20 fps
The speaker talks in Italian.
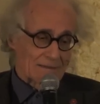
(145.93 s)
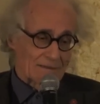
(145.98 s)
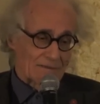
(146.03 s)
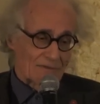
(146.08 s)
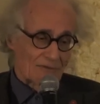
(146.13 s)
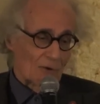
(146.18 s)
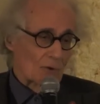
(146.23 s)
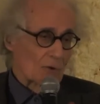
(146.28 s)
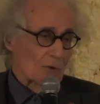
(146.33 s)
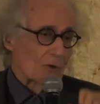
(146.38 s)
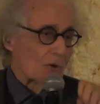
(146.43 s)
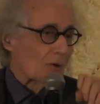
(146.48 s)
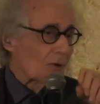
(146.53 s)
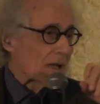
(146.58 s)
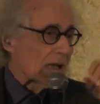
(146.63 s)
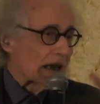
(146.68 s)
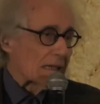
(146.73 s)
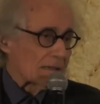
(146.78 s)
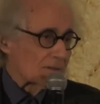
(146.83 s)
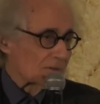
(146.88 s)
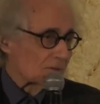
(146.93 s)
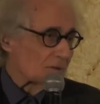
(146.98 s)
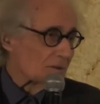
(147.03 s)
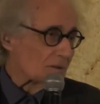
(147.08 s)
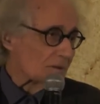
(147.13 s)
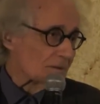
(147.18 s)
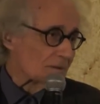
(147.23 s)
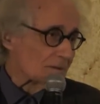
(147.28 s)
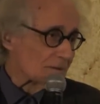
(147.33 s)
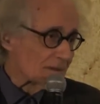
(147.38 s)

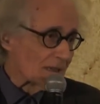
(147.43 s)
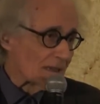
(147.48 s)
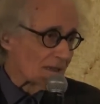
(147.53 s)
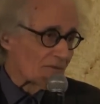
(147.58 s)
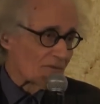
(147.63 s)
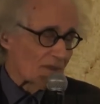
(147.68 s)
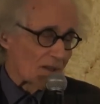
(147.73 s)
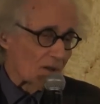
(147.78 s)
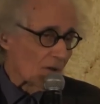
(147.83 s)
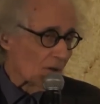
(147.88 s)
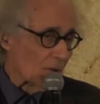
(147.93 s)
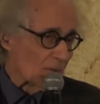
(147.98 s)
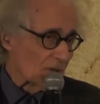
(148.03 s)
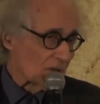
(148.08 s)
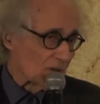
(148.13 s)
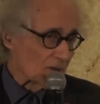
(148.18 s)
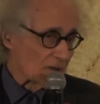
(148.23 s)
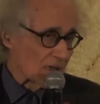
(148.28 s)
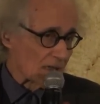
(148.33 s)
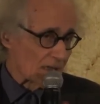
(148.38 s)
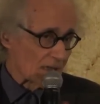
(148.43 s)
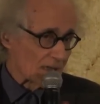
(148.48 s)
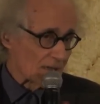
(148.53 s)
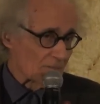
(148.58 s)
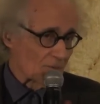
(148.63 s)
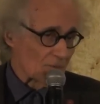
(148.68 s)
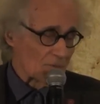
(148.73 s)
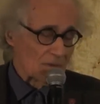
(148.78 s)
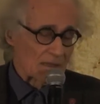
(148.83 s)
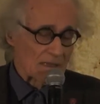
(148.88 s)
folgorato dal fenomeno della
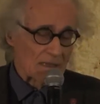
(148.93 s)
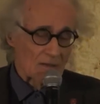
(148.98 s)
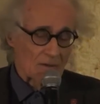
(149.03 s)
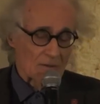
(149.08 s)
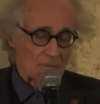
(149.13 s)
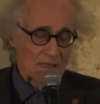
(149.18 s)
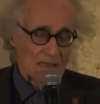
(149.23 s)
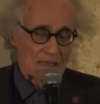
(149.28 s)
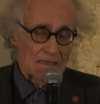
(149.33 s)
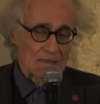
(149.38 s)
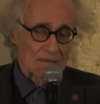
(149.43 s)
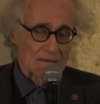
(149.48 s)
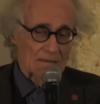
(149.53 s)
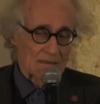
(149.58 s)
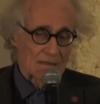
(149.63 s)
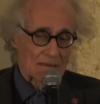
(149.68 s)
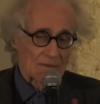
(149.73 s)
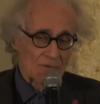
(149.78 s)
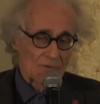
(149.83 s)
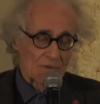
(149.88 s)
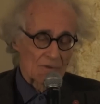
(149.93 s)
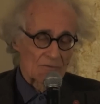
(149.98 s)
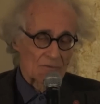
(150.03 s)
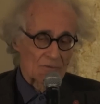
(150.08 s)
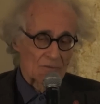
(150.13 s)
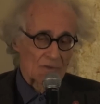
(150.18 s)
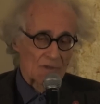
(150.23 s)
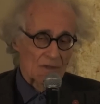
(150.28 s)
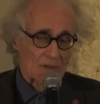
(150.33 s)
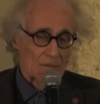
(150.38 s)
Repubblica Romana e del suo
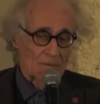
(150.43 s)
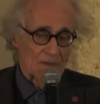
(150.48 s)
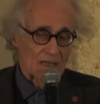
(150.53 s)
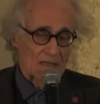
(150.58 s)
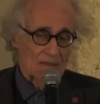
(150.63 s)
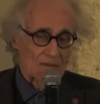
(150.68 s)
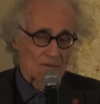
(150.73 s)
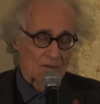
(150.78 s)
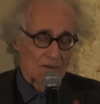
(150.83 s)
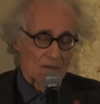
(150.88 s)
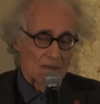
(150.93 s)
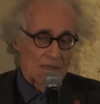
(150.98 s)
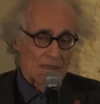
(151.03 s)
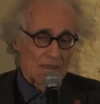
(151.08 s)
funzionamento,